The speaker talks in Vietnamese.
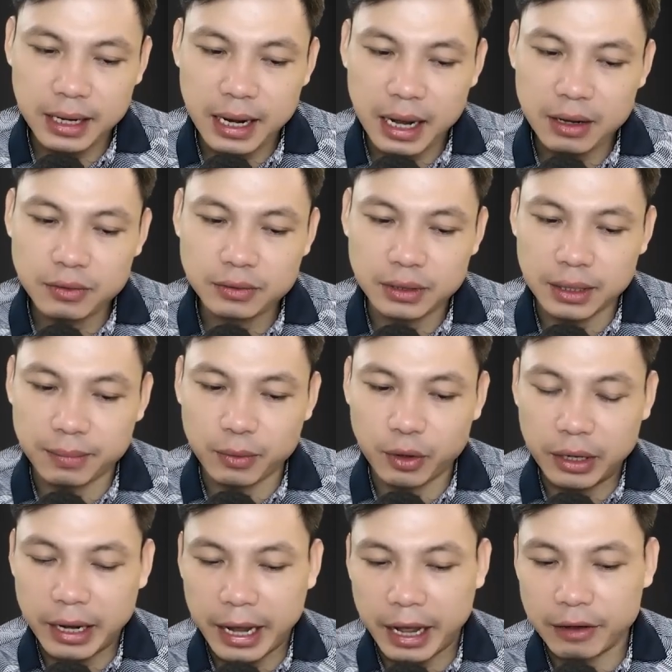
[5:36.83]
Nghe lời
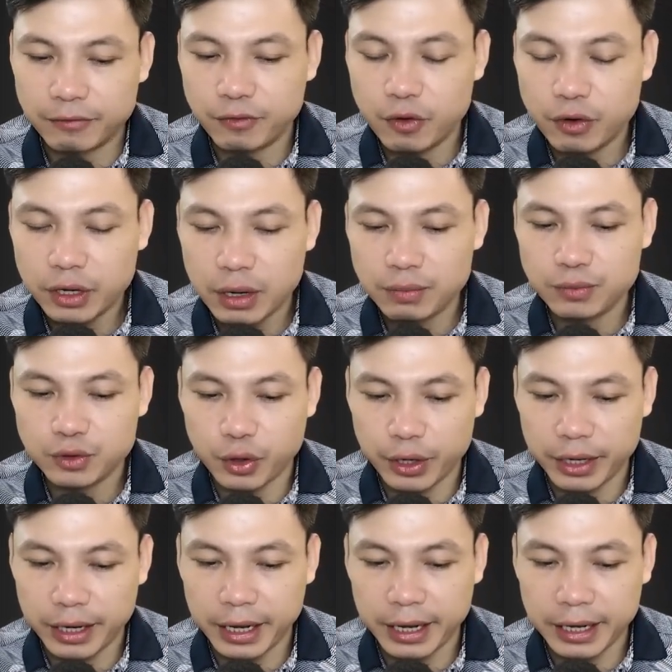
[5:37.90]
của hai thầy trò, bà
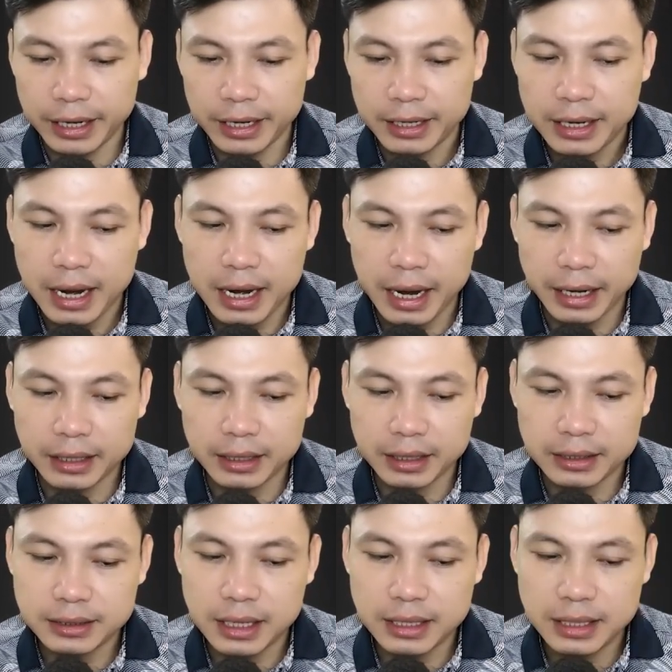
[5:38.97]
lành dù tức
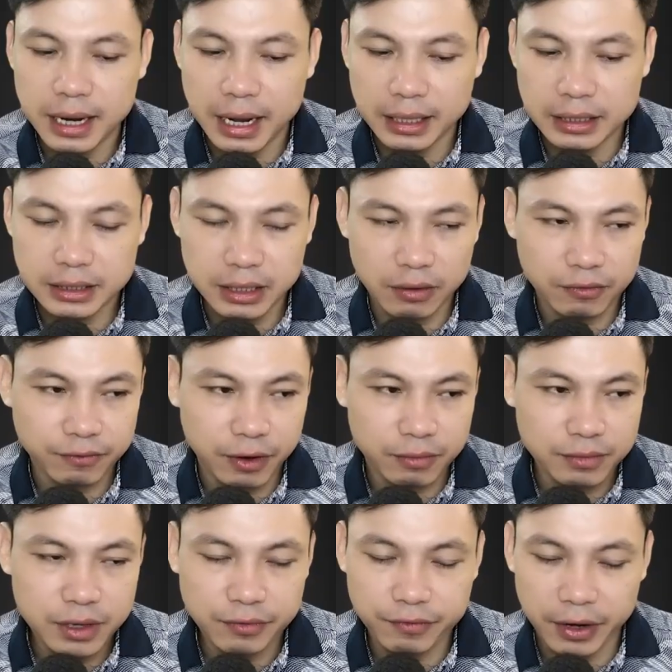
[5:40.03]
nhưng vẫn chẳng dám làm
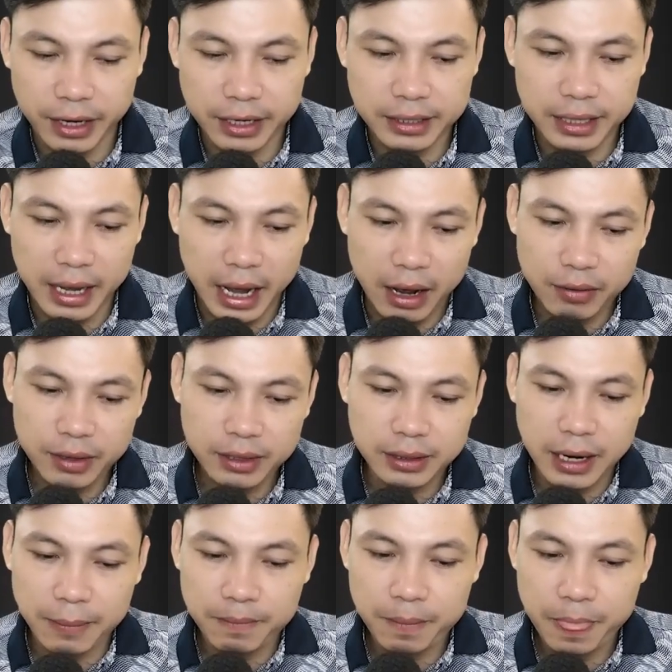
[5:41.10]
gì. Bà liền
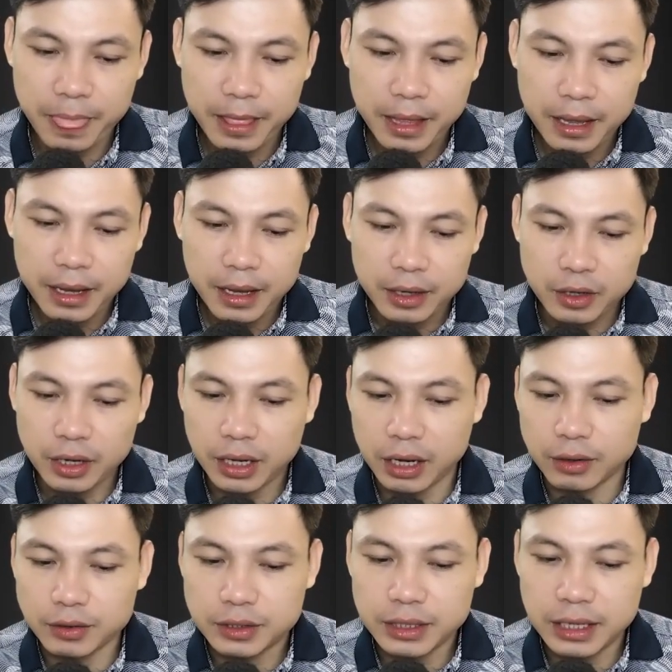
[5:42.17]
phủi tay cho hít bụi
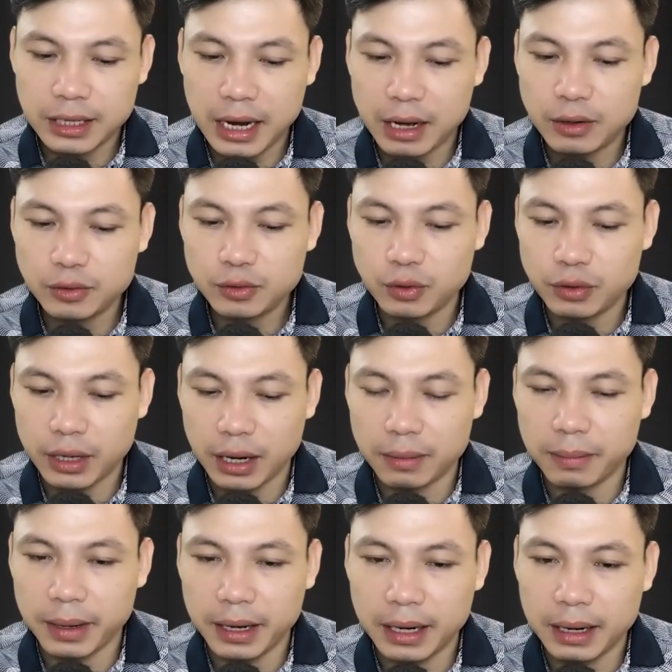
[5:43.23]
bặm rồi quay sang
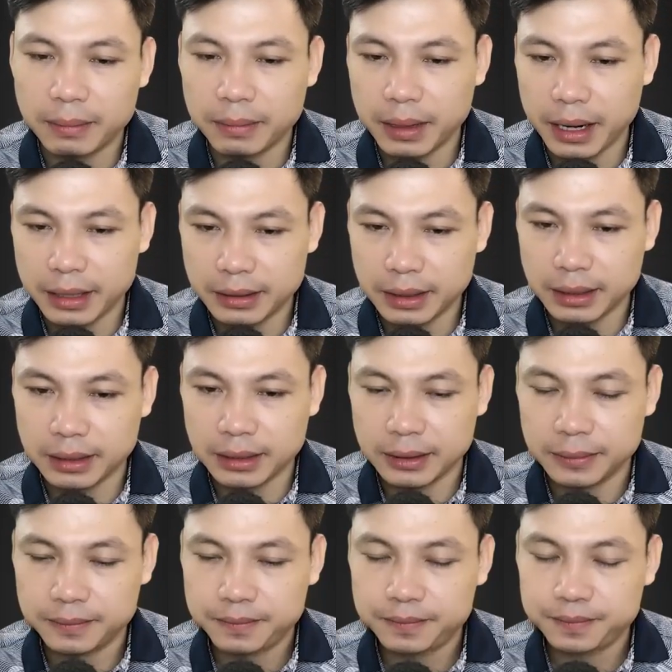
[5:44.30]
chồng mình gằn giọng:
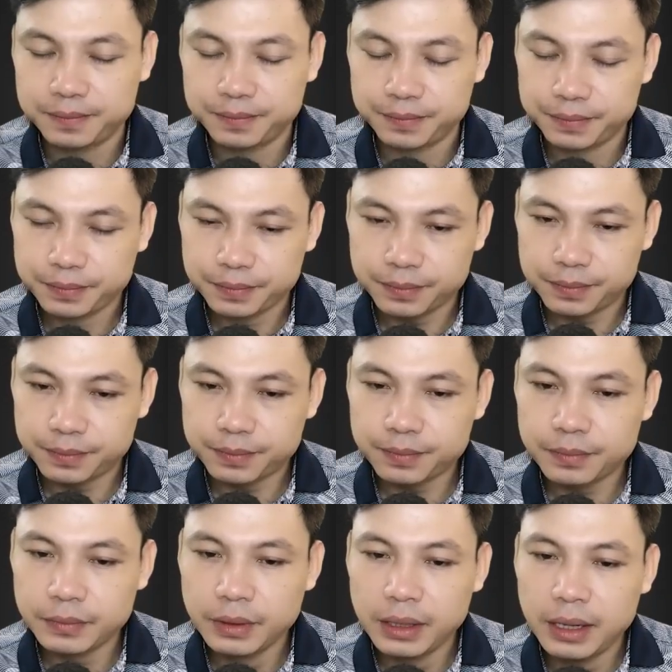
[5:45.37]
từ sau
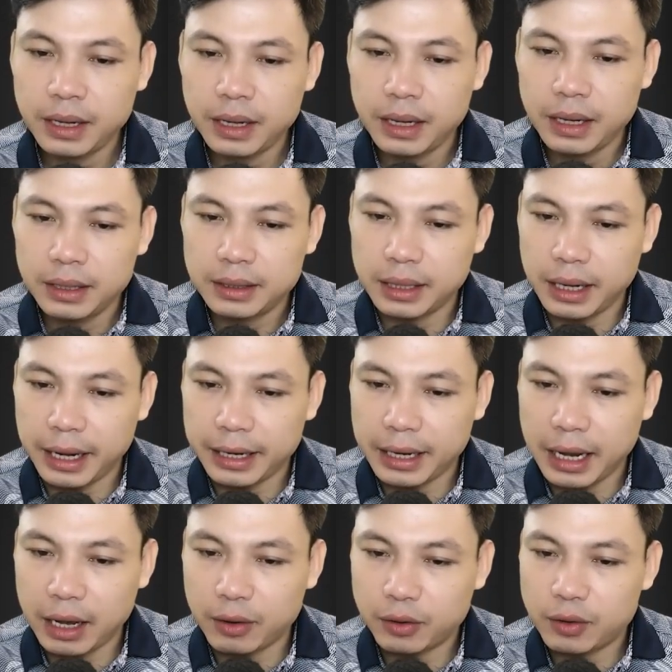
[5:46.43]
lão còn dám bán
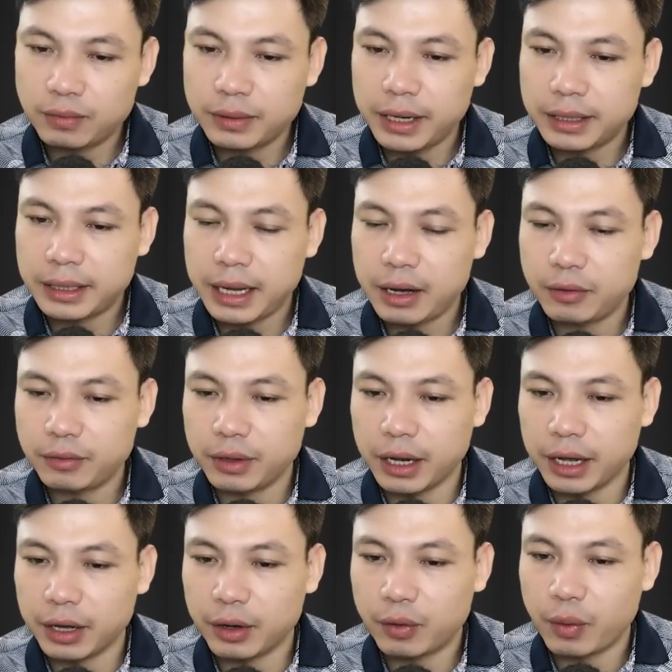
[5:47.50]
trộm gà lấy tiền mua rượu
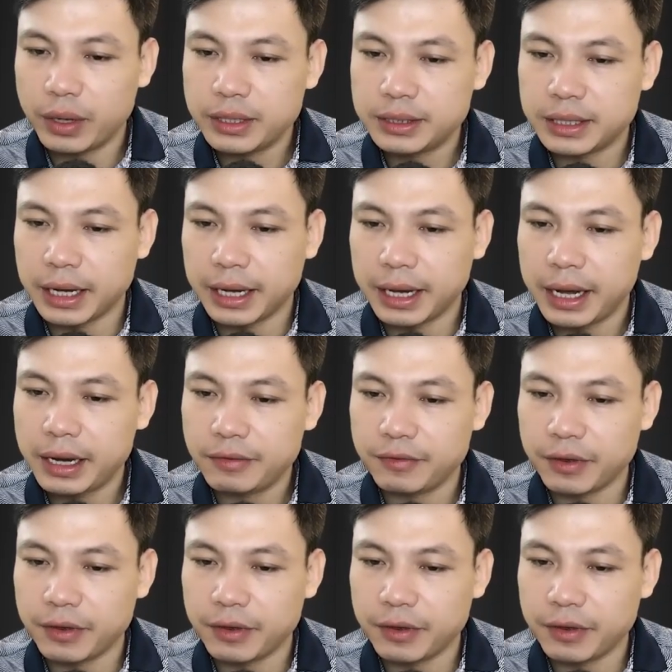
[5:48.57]
thì đừng có trách.